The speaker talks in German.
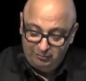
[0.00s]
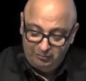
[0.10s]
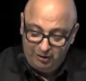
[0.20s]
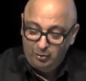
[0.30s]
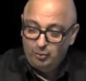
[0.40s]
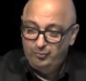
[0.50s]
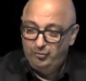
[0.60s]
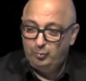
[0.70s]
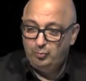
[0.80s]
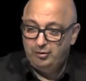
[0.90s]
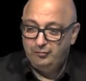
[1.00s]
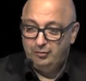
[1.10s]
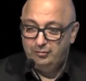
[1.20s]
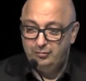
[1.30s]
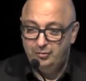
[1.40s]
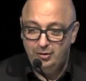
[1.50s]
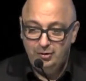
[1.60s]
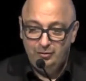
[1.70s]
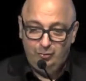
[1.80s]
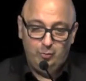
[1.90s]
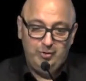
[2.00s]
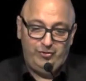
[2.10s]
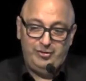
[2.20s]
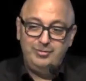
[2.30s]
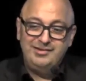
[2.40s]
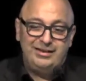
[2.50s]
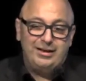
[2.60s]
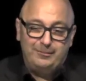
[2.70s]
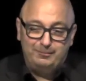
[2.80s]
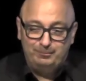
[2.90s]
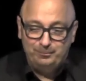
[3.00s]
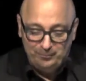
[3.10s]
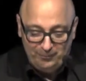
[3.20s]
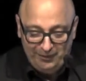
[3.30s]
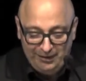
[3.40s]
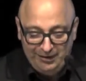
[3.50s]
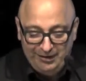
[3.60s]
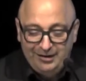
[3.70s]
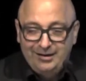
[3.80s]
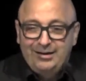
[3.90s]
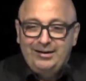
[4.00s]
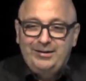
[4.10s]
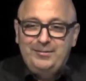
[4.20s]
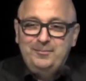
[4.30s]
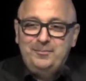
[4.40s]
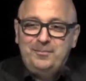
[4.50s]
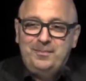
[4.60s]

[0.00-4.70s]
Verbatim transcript: äh, Herkunftsbruder von Thomas de Maizière. ähm,